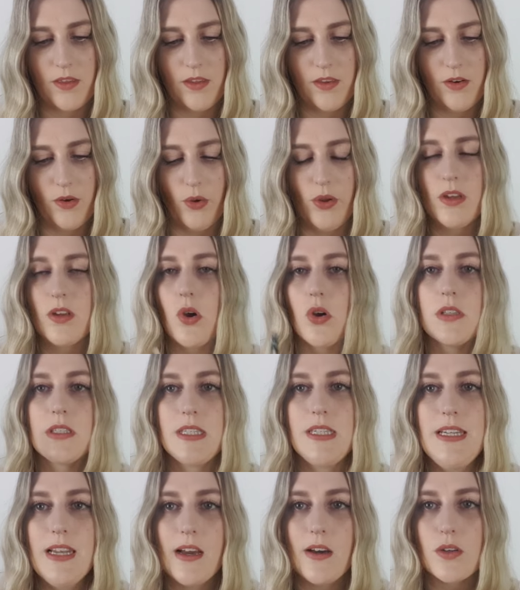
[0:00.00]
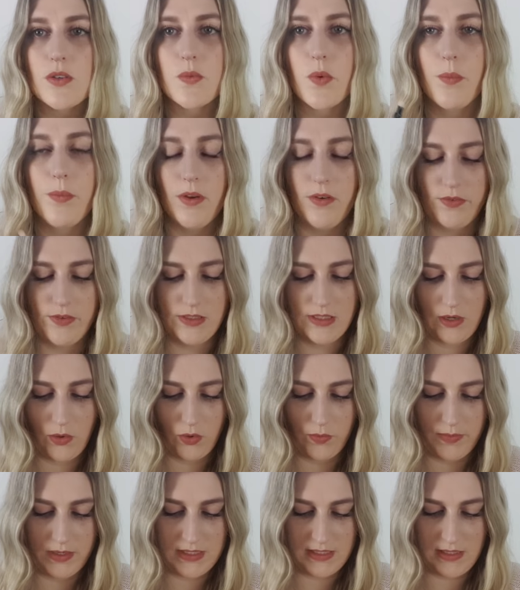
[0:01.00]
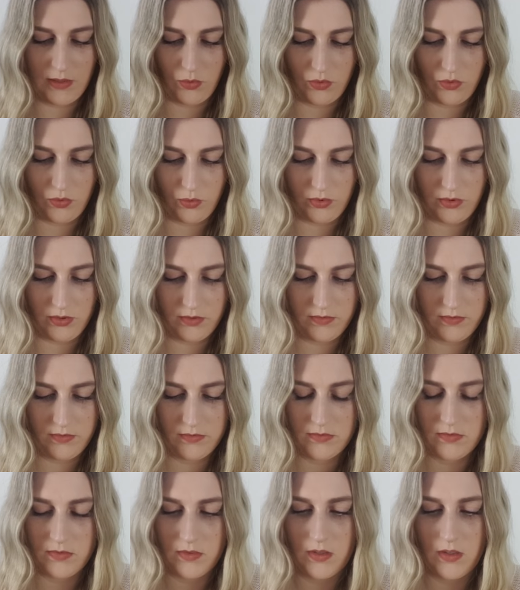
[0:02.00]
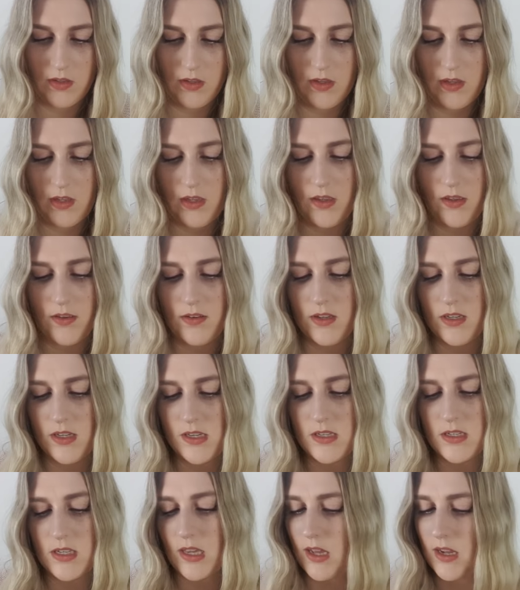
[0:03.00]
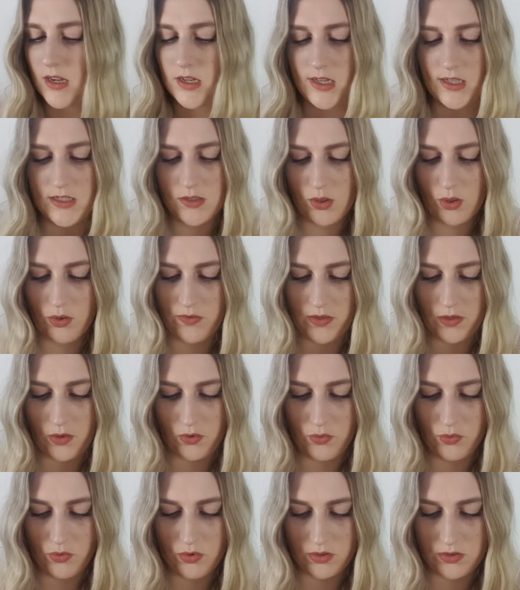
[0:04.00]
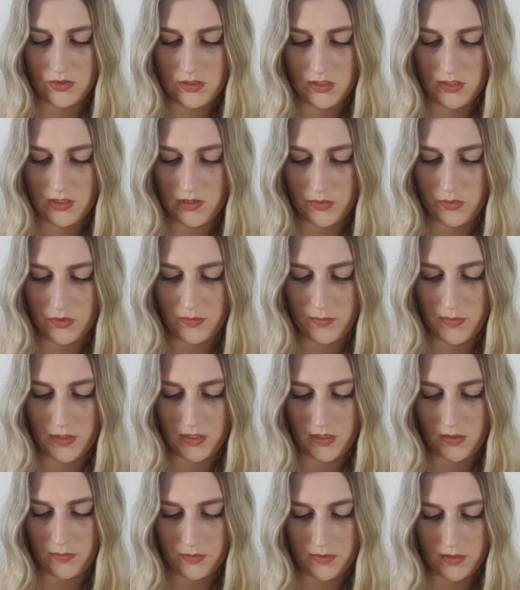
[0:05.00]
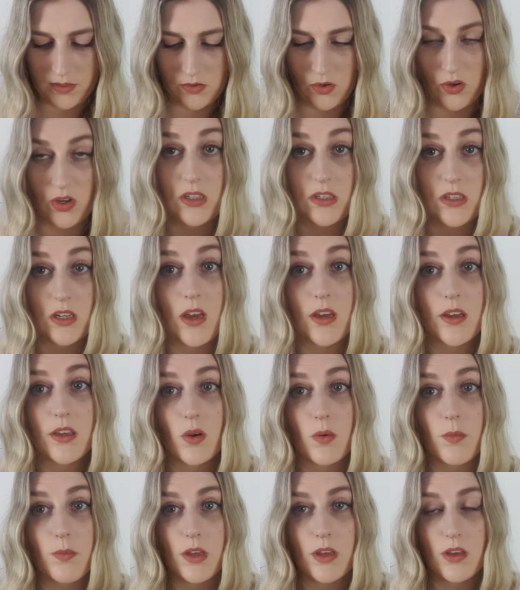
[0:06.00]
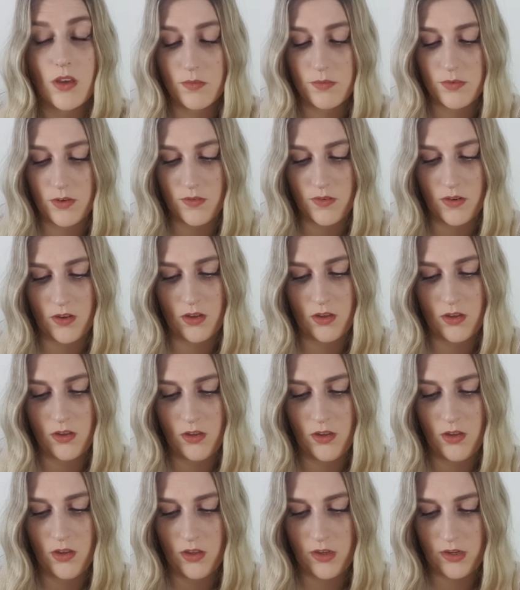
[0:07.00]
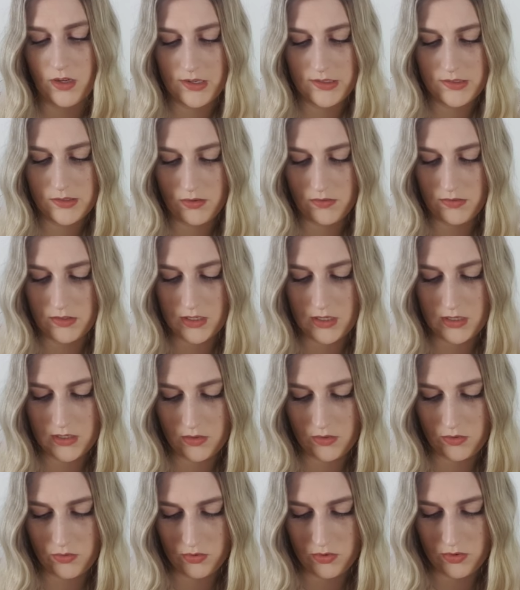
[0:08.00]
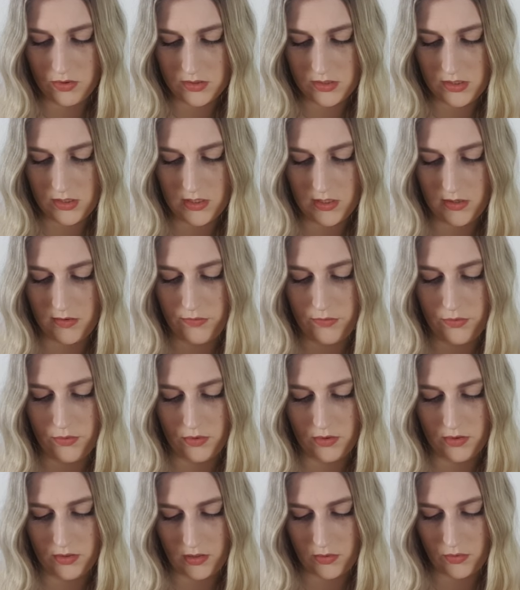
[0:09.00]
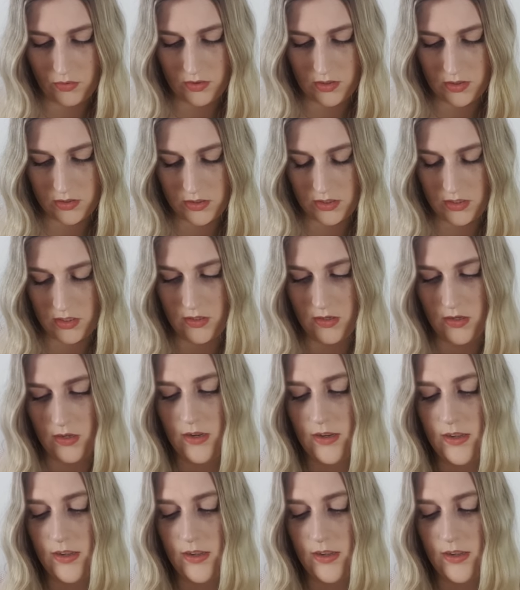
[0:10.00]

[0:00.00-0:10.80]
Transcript: Neue Concealer ausprobieren finde ich auch immer saucool. Ich trage ganz häufig auch nur Concealer ohne Make-up. Also heute trage ich auch Make-up, aber ganz häufig trage ich auch nur Concealer für Augenkaschieren.